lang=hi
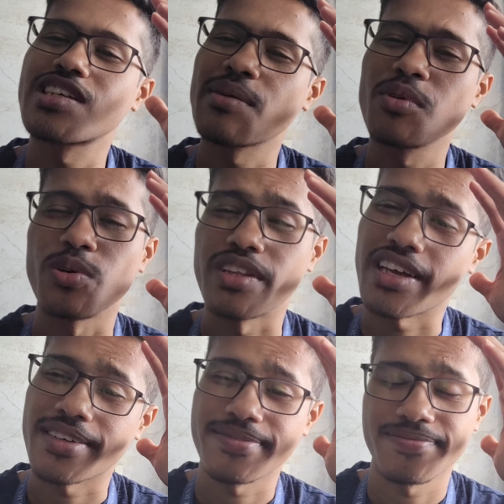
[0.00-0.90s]
सेम ही होता
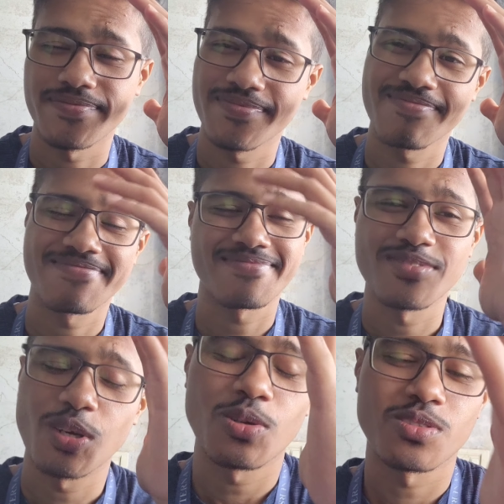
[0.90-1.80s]
है
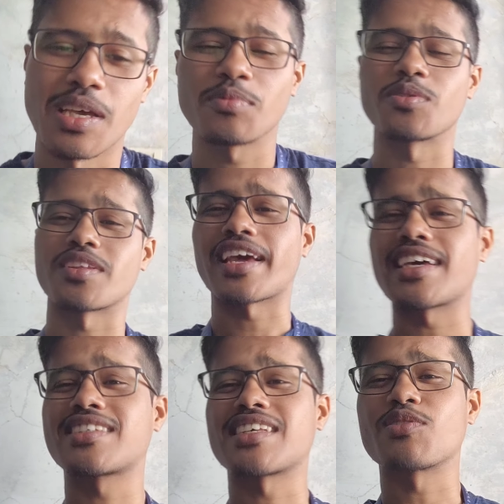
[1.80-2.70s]
दोनों सेम ही होते हैं
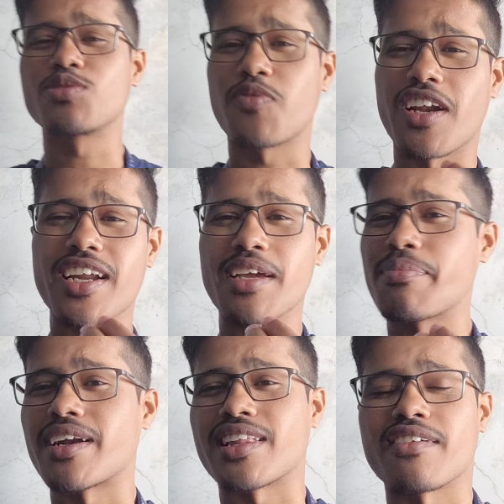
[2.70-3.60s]
इससे कुछ फर्क नहीं
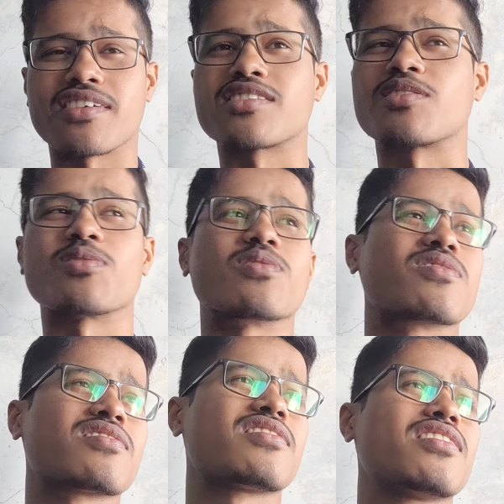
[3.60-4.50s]
पड़ता है वैसे तो
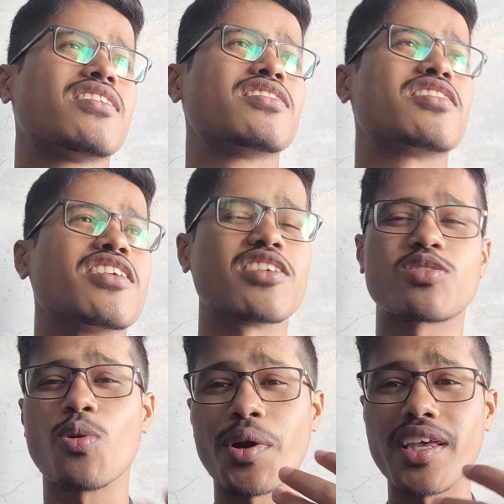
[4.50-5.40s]
सीरीज
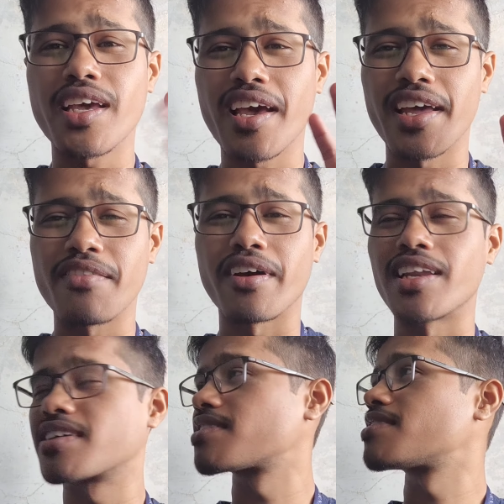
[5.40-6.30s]
तो वही है एन वाली
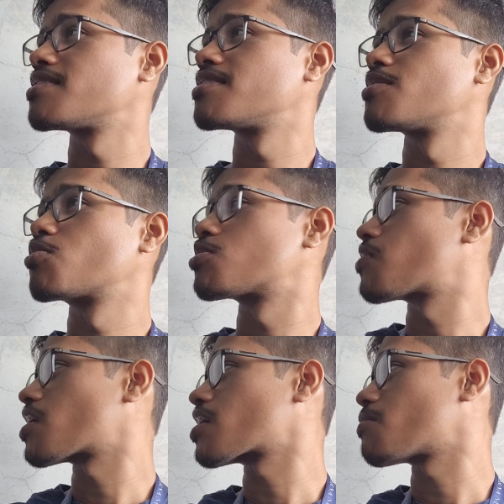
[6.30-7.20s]
कुछ
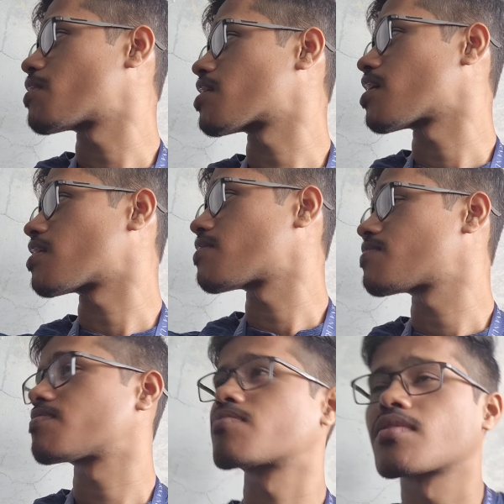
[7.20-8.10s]
फर्क नहीं पड़ता
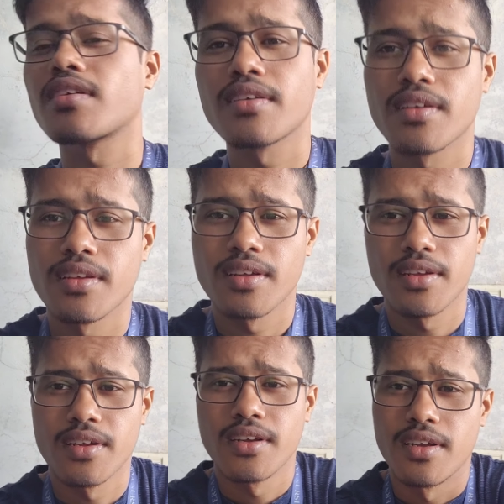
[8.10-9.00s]
पंचिंग मशीन
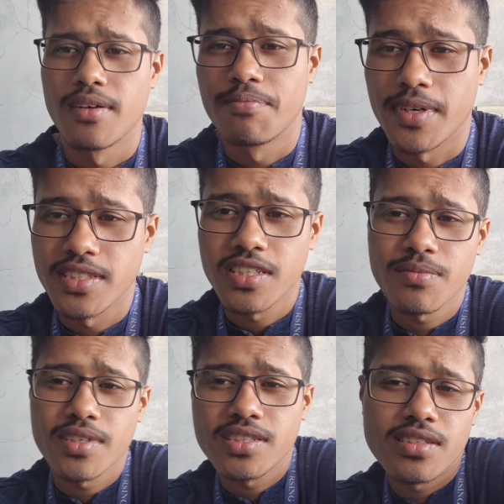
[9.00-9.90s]
पंचिंग
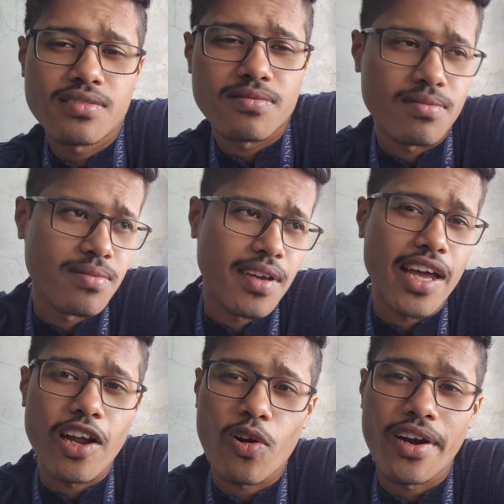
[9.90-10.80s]
मशीन
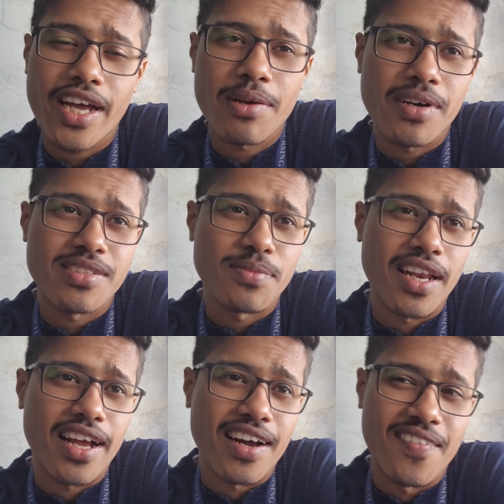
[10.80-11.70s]
एनाकोंडा के पास
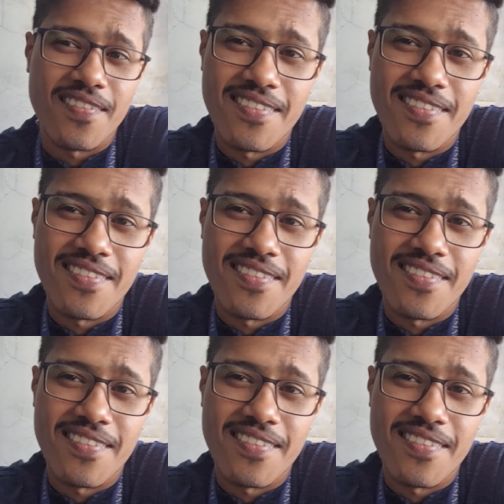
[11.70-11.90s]
मिलेगा हाँ।